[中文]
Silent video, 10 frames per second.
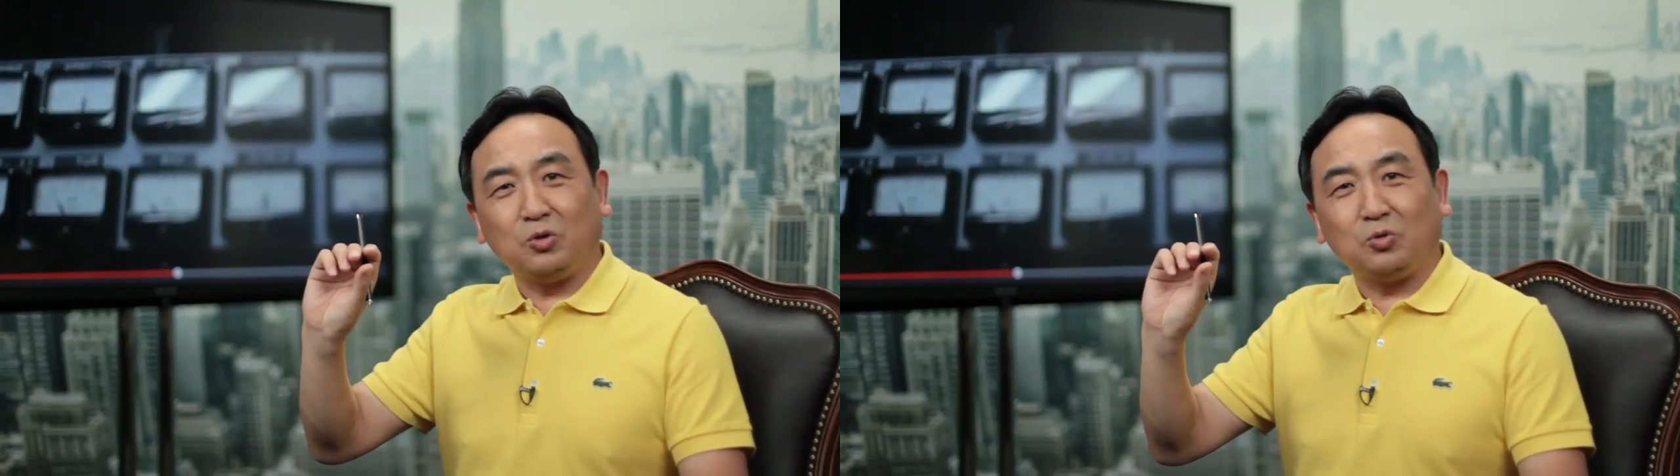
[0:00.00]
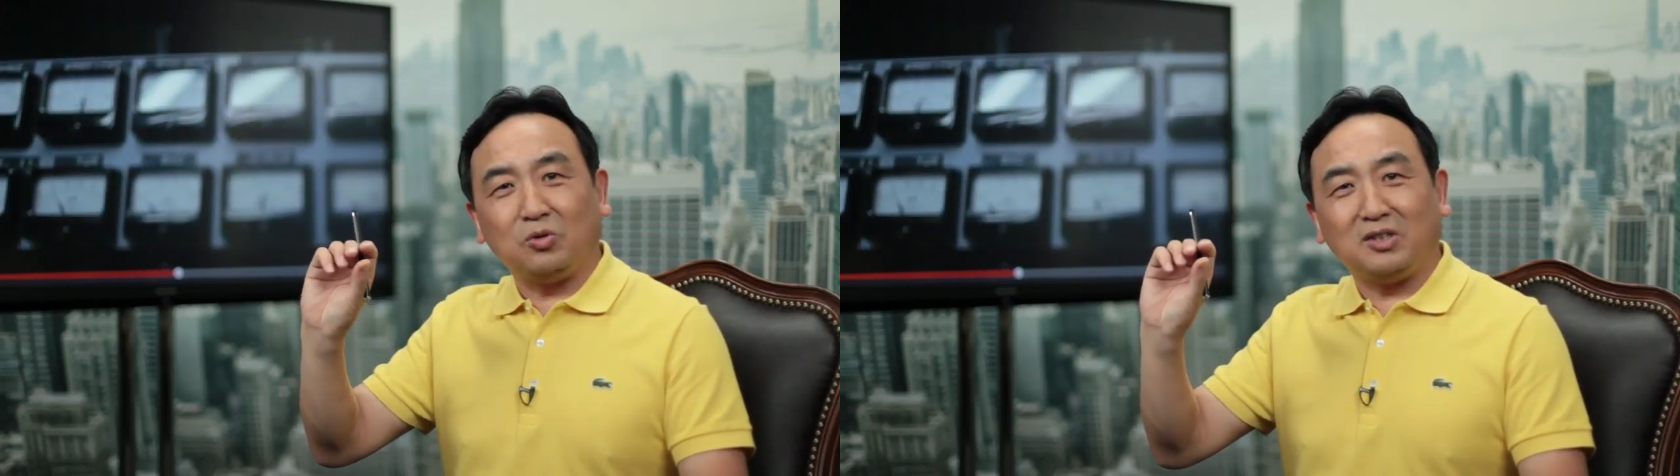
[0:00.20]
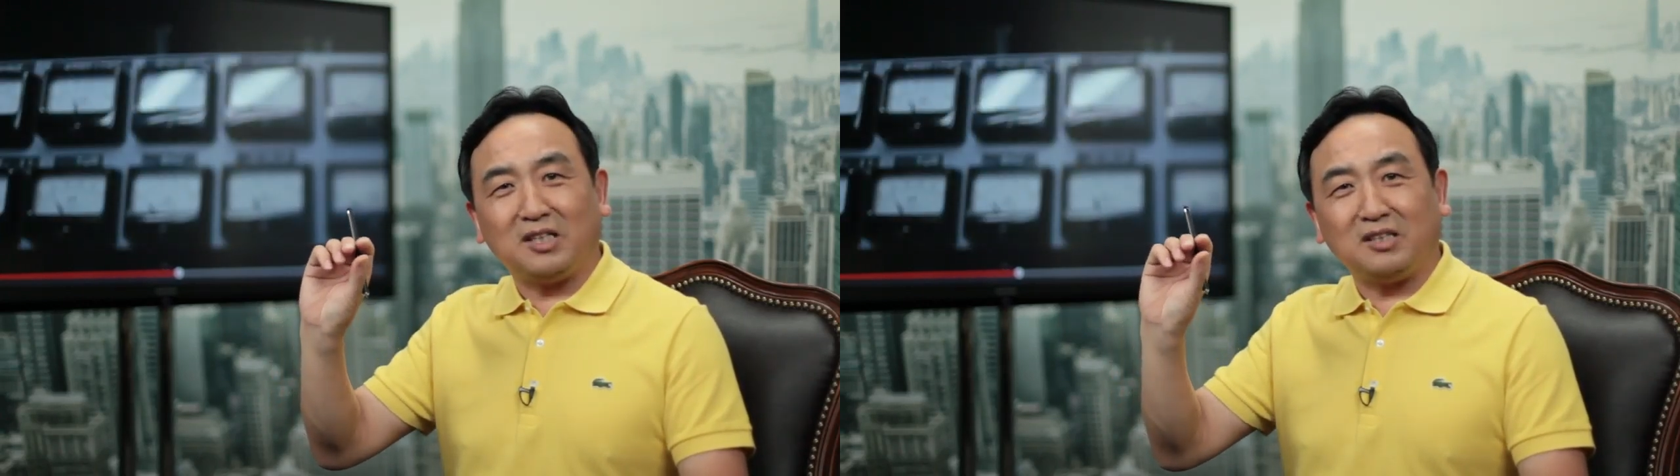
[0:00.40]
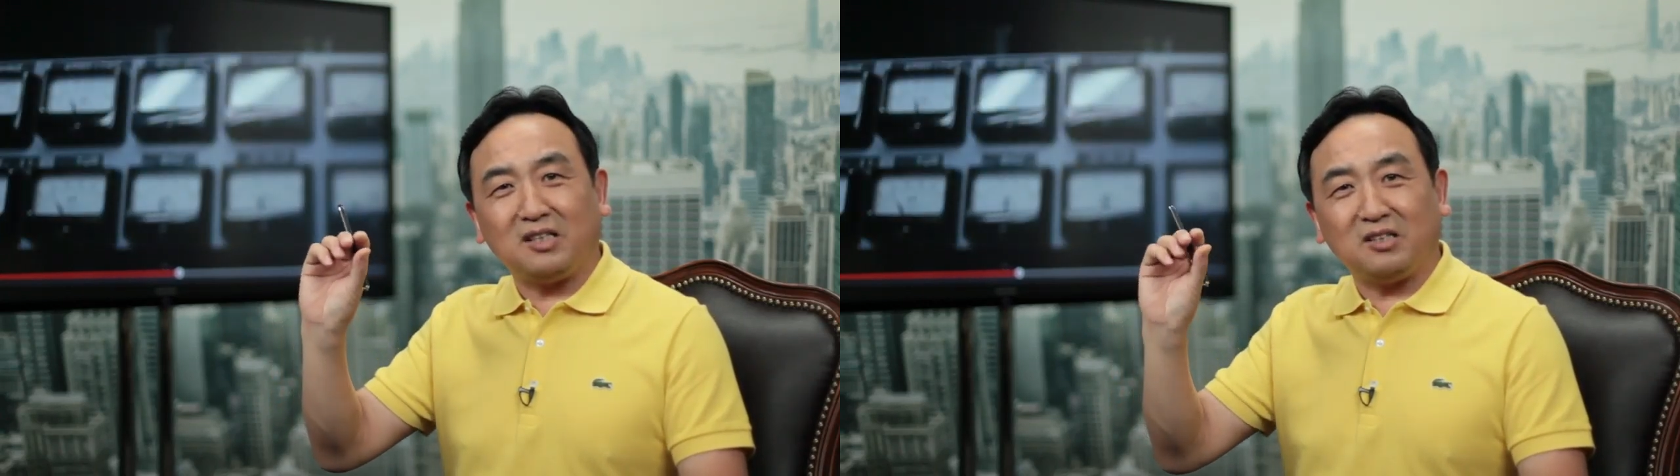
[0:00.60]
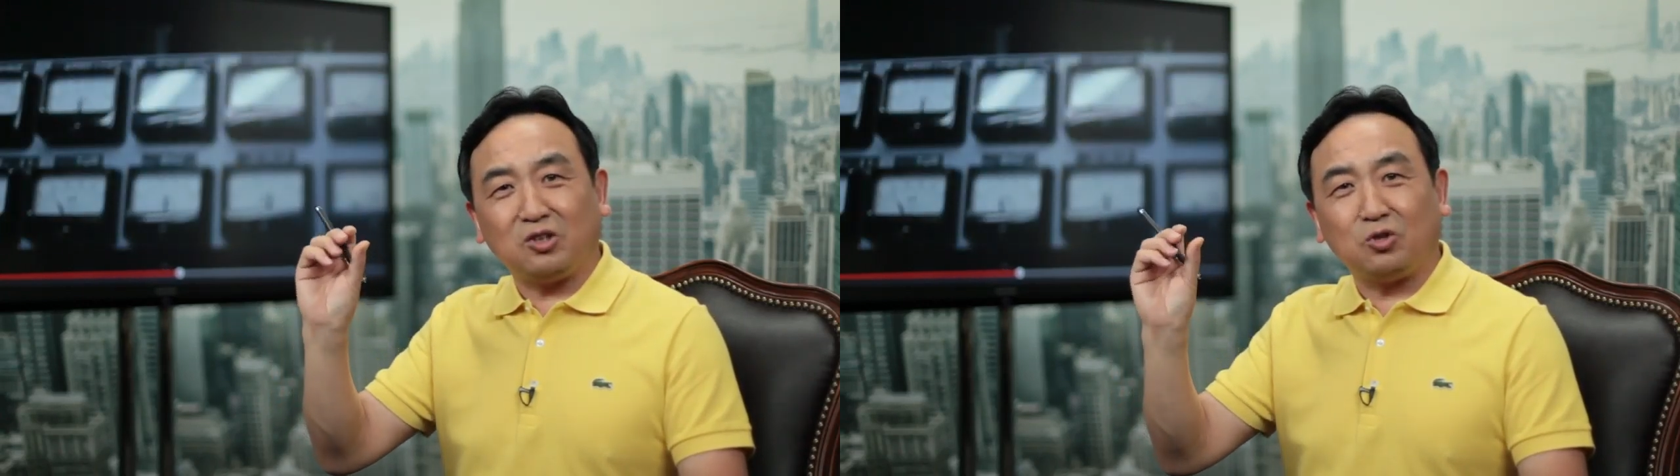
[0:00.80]
做人
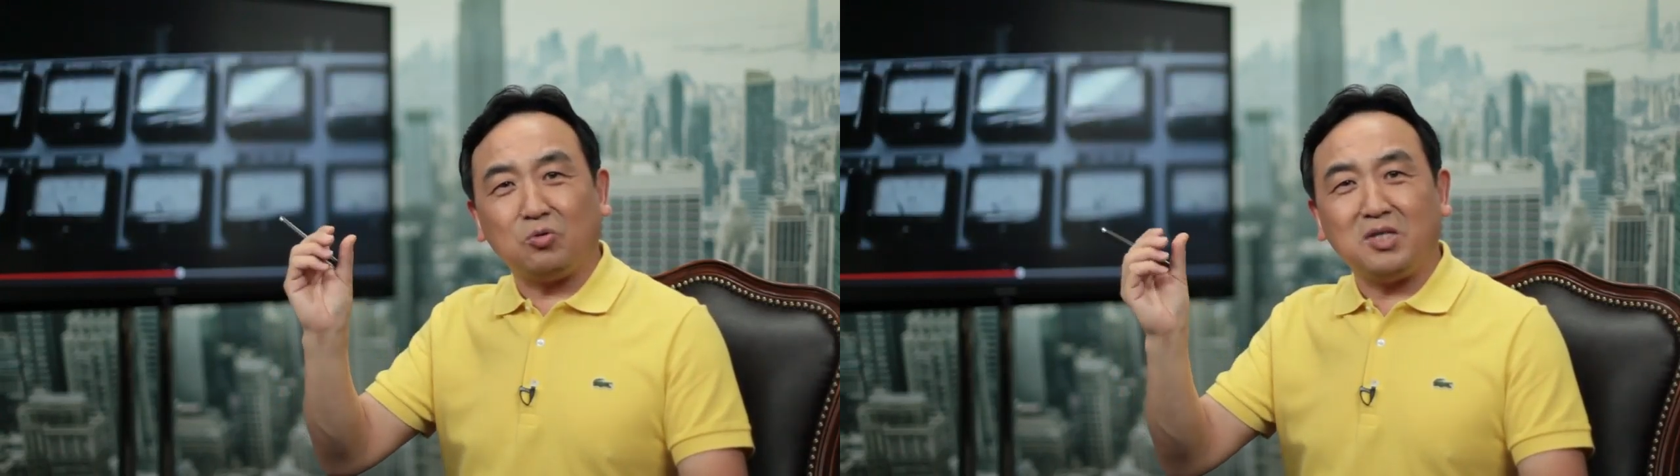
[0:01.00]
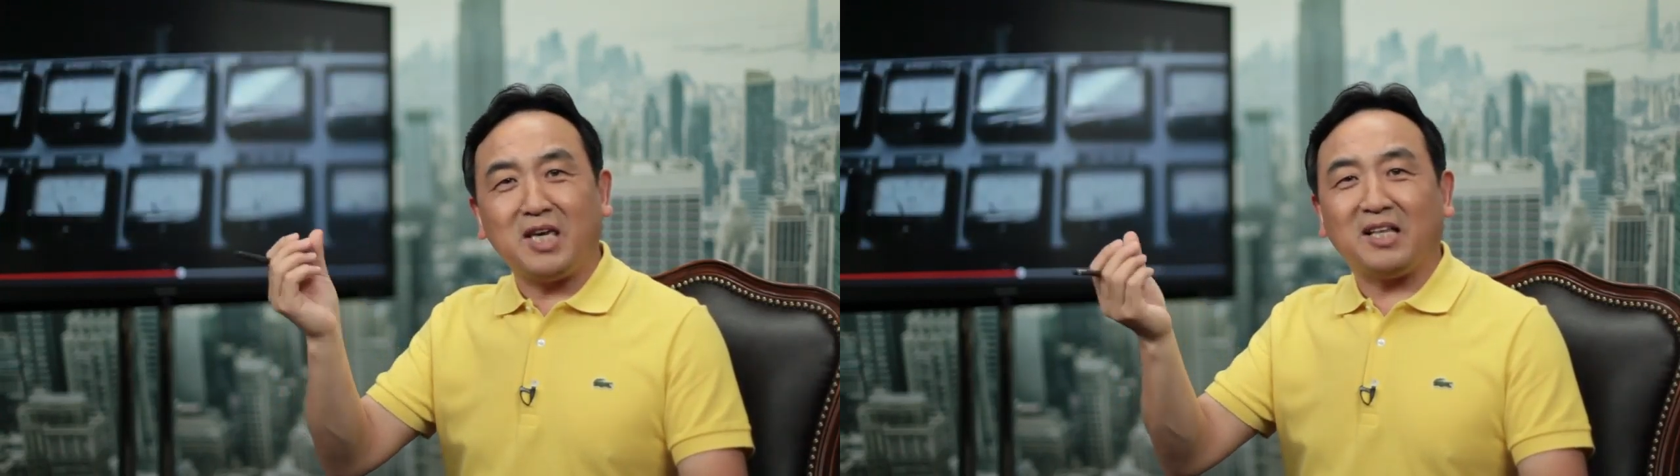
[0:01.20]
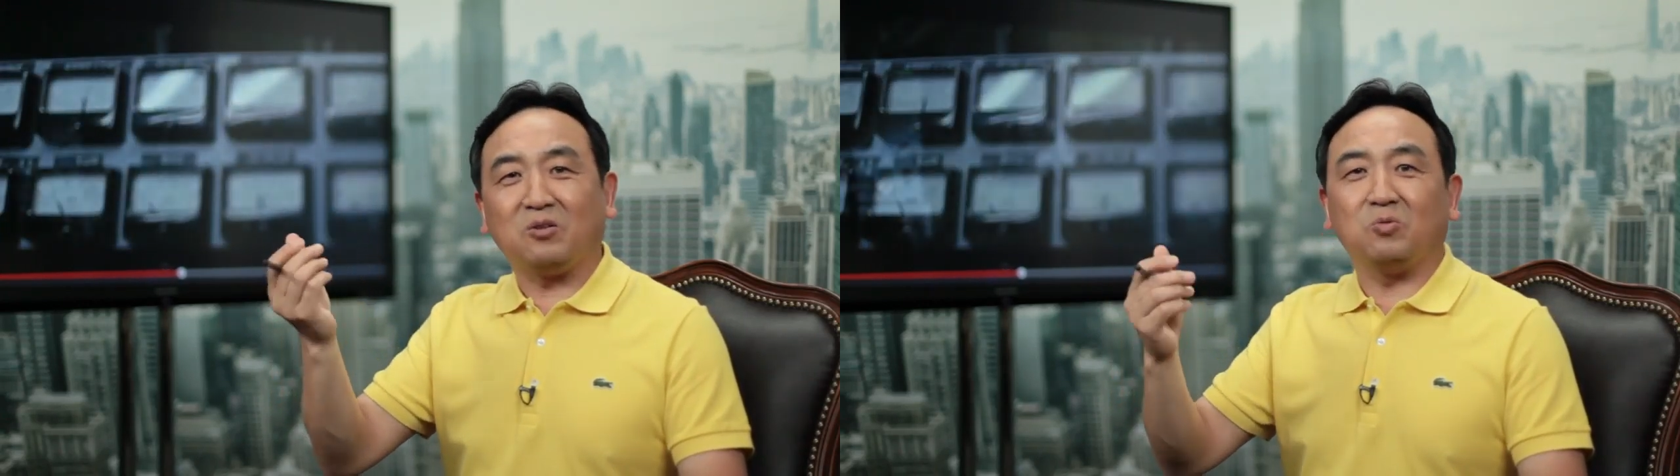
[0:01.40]
的尊严的